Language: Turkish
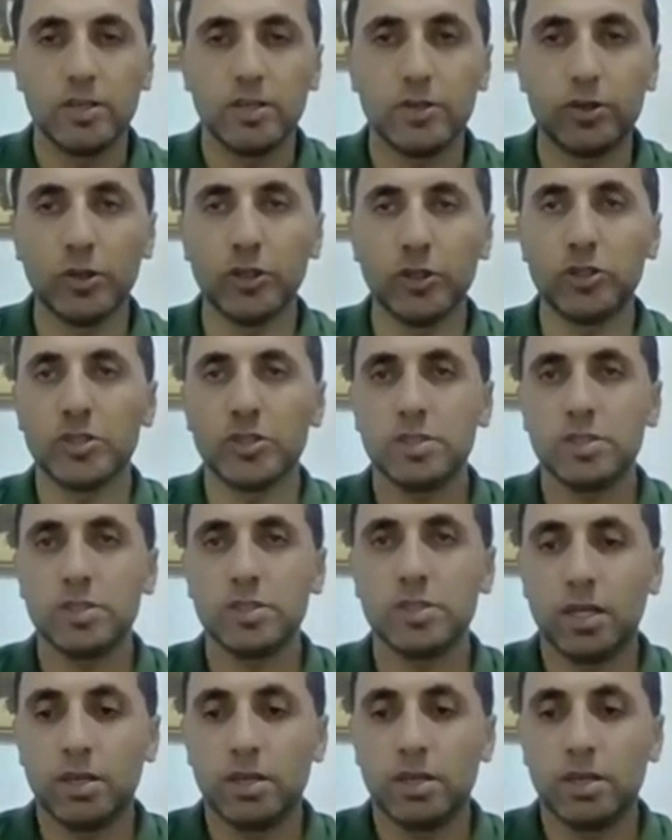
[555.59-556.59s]
Üç.
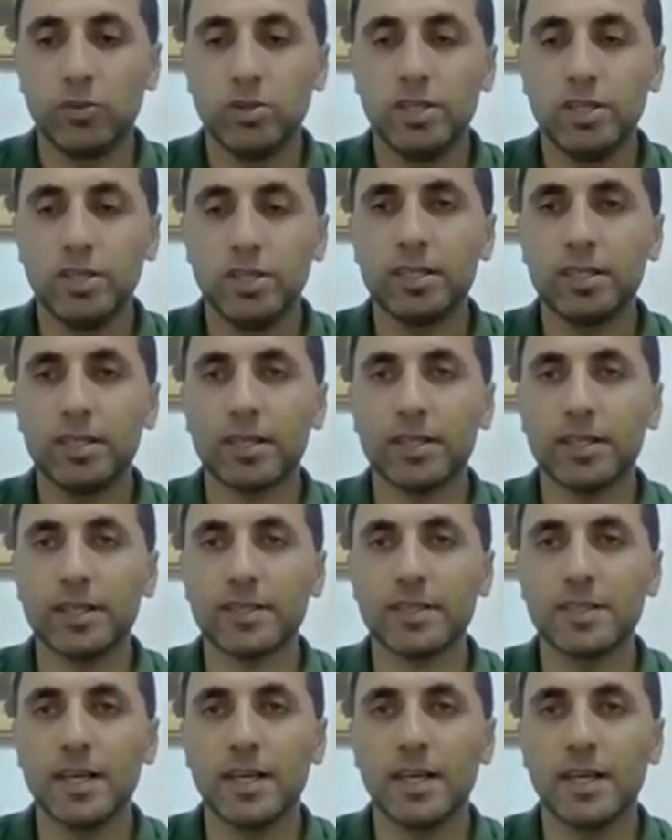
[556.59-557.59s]
Bunların kasası
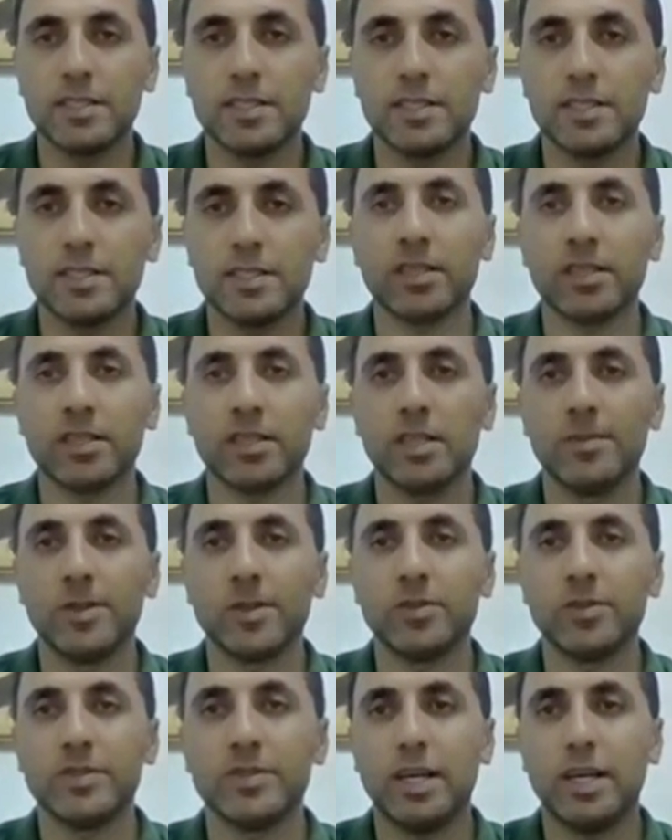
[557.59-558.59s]
ayrıdır.
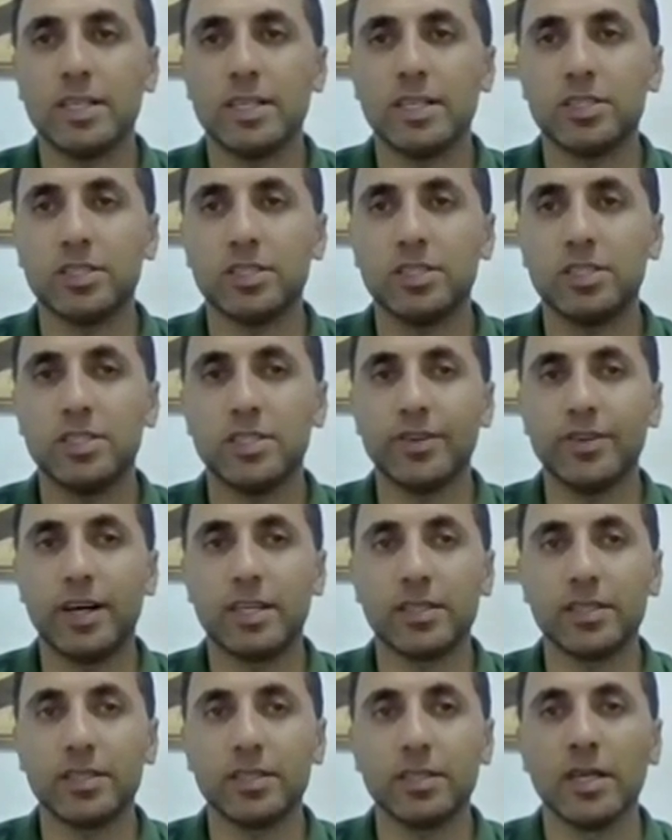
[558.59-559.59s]
Bunların kamu tüzel kişiliği
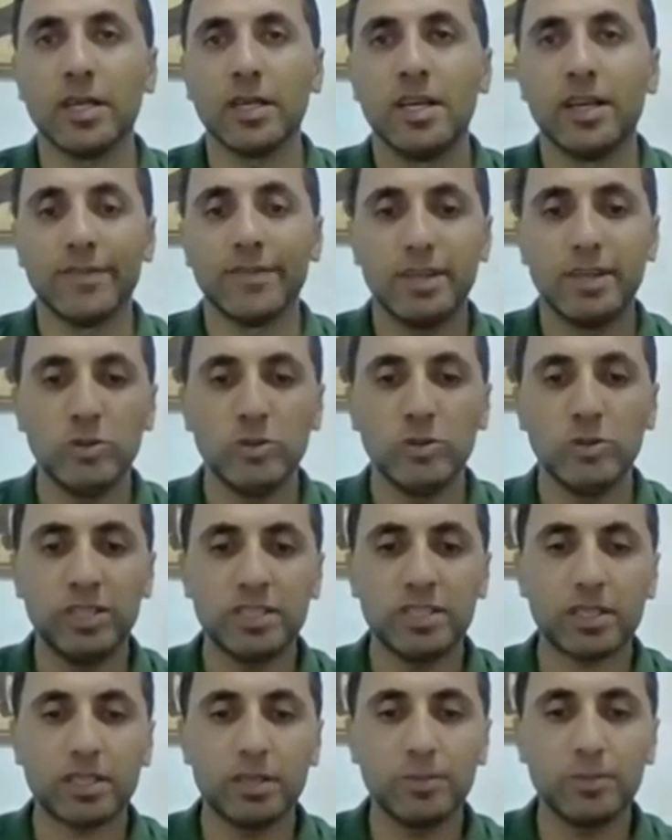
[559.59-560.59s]
vardır. Ve
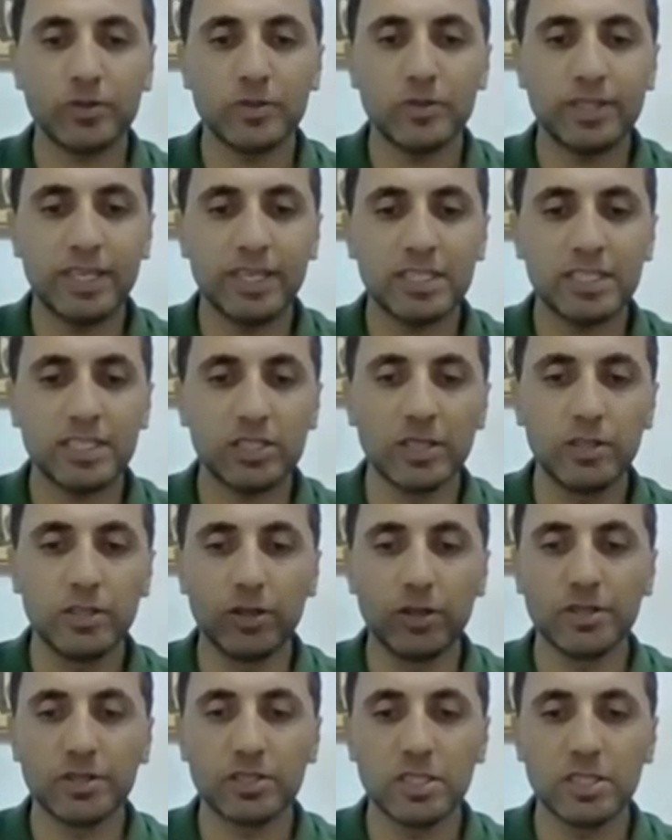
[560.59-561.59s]
bunların kamu tüzel kişiliği
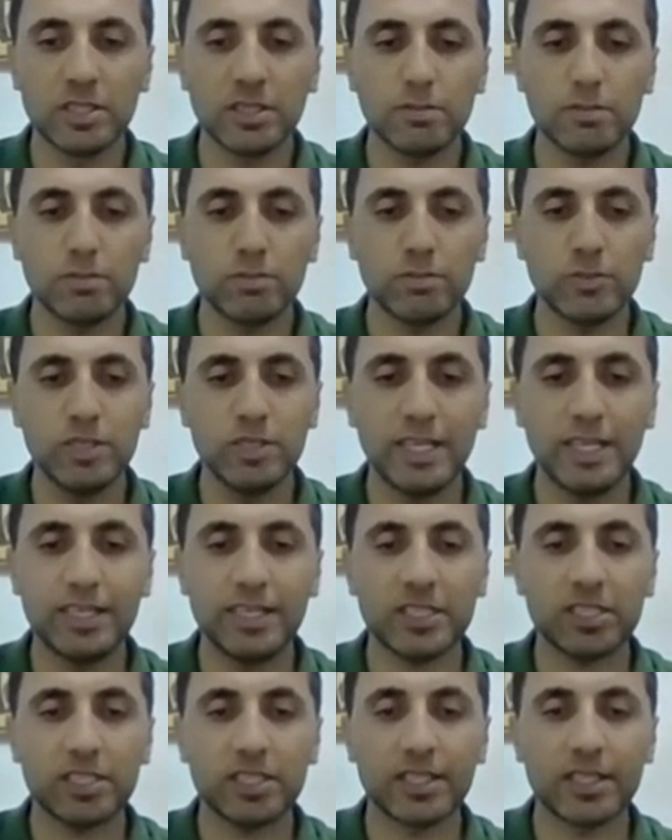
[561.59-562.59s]
olduğu için bunlar
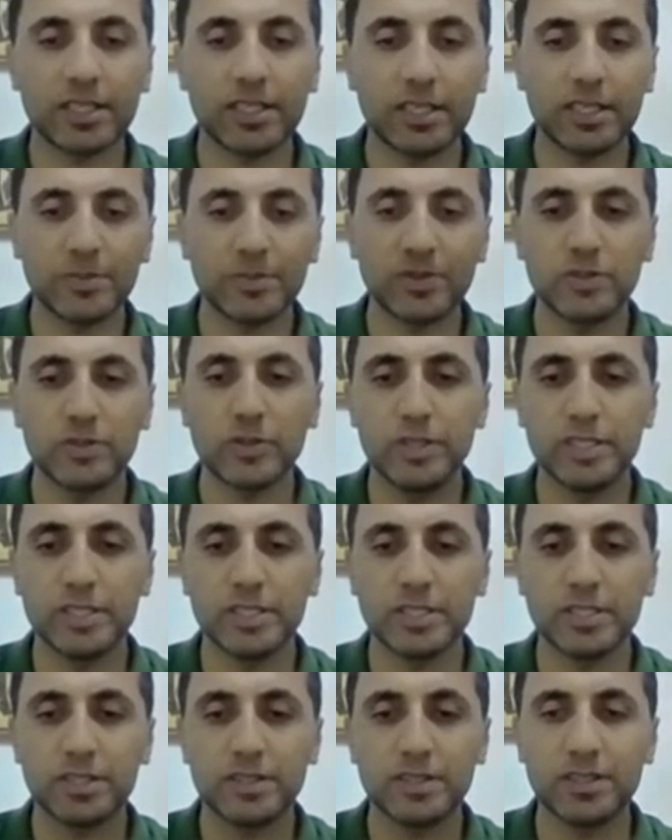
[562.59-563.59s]
ne çıkarır hepsi
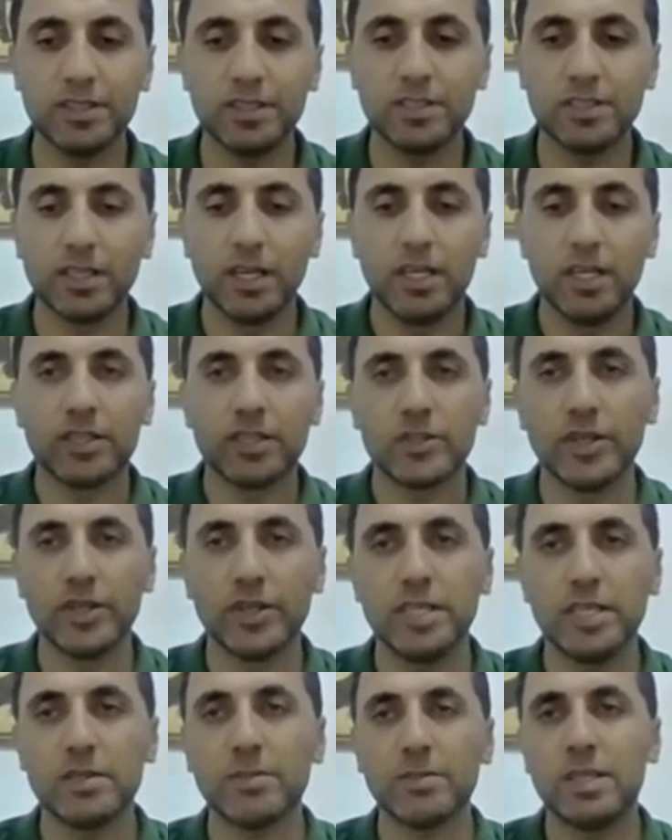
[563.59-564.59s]
söyleyeceksiniz?
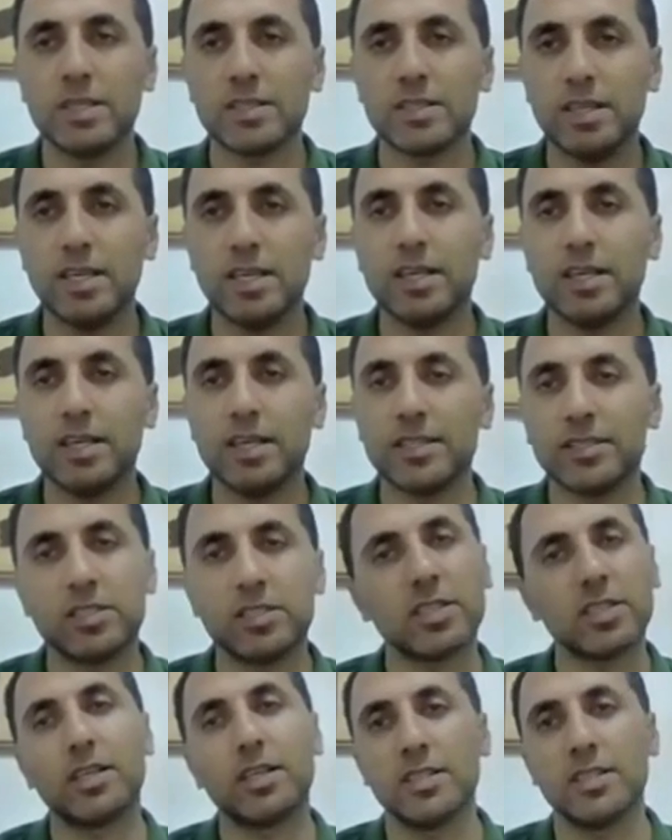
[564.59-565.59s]
yönetmelikte
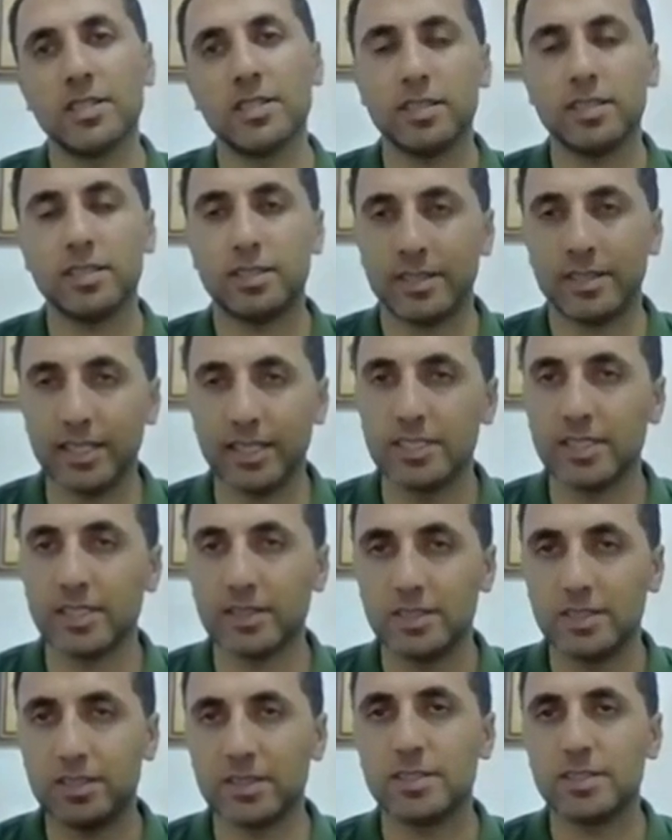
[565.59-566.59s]
çıkarır
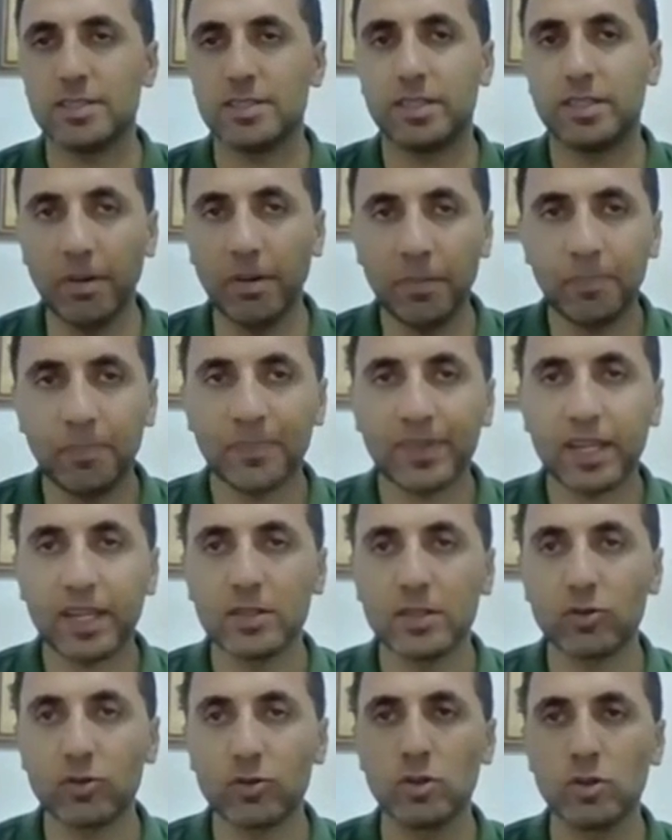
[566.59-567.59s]
diyeceksiniz. Tamam.
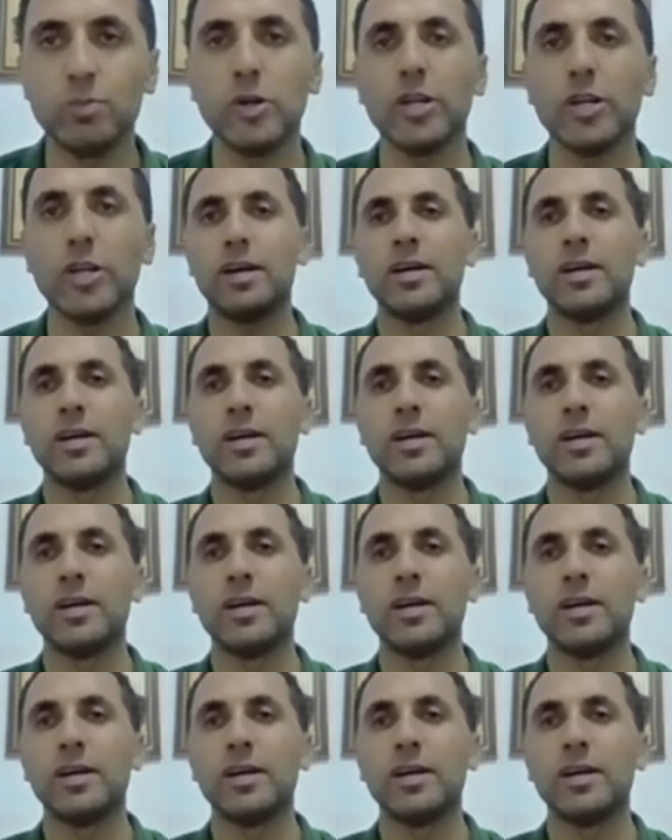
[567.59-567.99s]
Durum böyle.